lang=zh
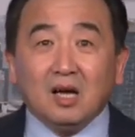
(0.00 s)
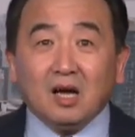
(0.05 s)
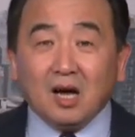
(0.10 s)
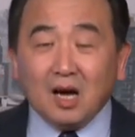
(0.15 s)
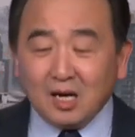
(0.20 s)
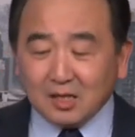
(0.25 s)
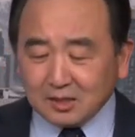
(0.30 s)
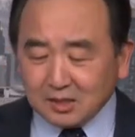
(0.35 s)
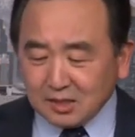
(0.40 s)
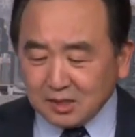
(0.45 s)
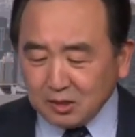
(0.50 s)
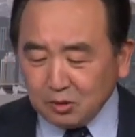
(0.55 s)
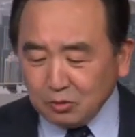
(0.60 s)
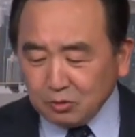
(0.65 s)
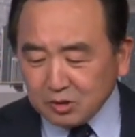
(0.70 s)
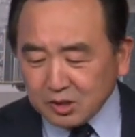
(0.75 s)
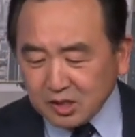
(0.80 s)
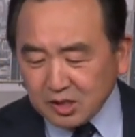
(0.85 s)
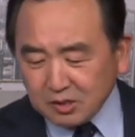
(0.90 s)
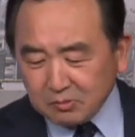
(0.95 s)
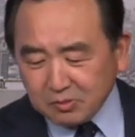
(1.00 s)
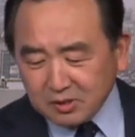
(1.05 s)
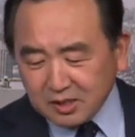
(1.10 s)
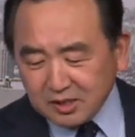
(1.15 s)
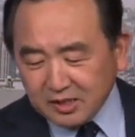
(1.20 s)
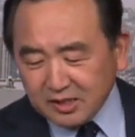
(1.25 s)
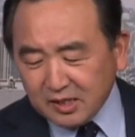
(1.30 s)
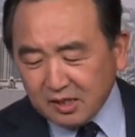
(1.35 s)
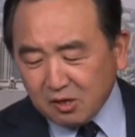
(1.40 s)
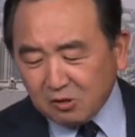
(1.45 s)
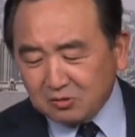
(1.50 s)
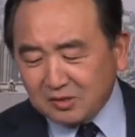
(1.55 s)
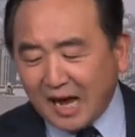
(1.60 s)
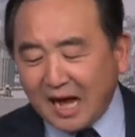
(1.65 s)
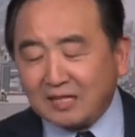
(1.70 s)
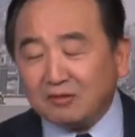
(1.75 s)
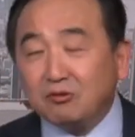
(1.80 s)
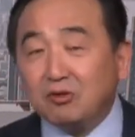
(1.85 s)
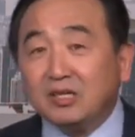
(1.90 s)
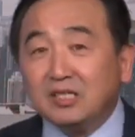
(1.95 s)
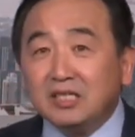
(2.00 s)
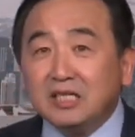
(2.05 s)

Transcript: 啊，至于是不是一流大学，